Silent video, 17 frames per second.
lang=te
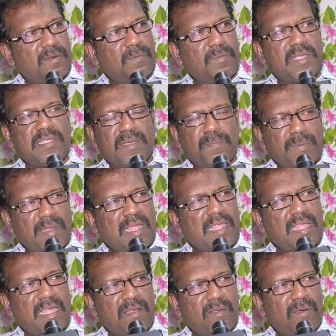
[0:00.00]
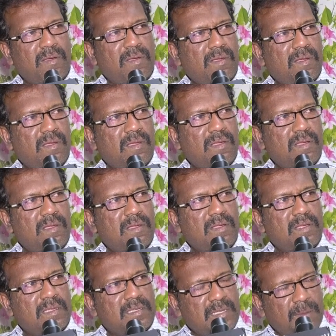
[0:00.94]
నువ్వే చెప్పలేదాను
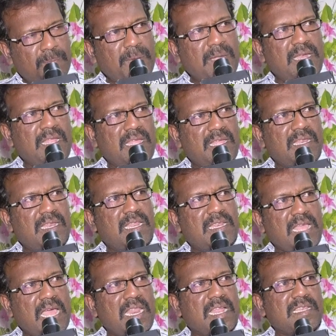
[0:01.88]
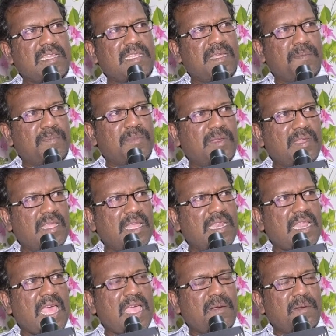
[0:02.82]
చెప్పండి నేను డైరెక్ట్ చెప్తున్నా
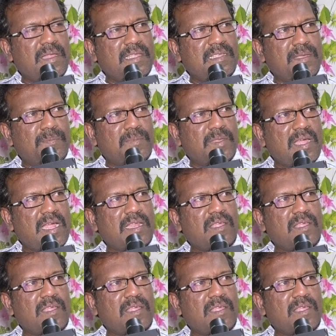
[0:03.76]
ఏ నాయకుడు అయితే చెప్తున్నా